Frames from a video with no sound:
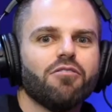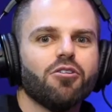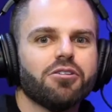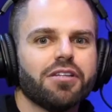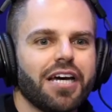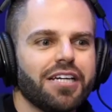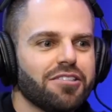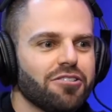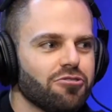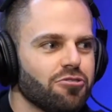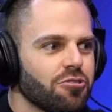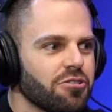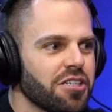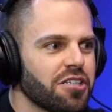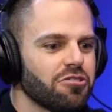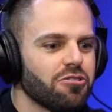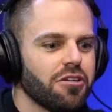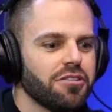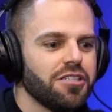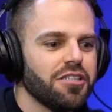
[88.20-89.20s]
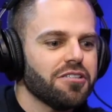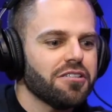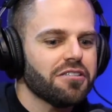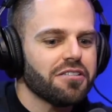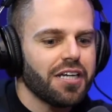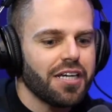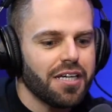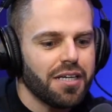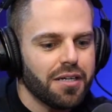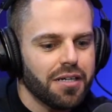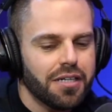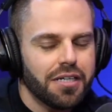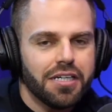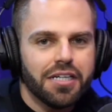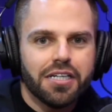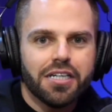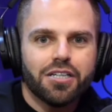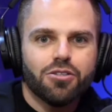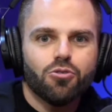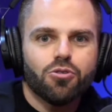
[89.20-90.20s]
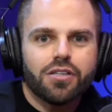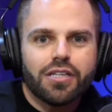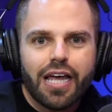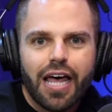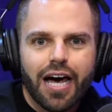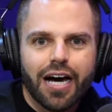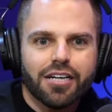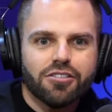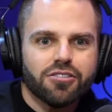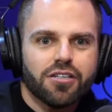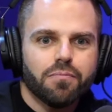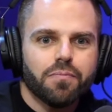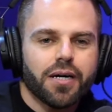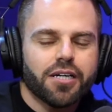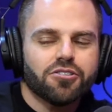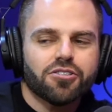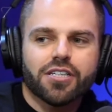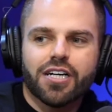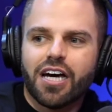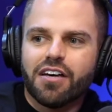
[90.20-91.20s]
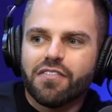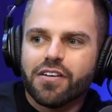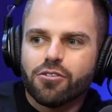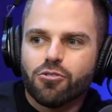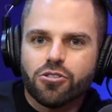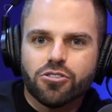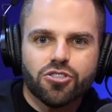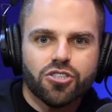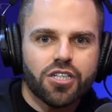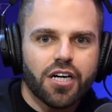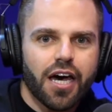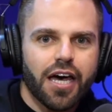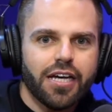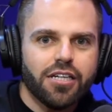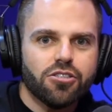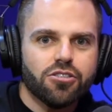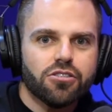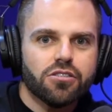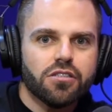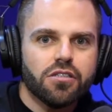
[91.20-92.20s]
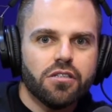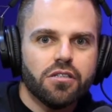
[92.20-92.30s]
ter esses nutricionistas aí no Nuteras que prescrevem doce de leite?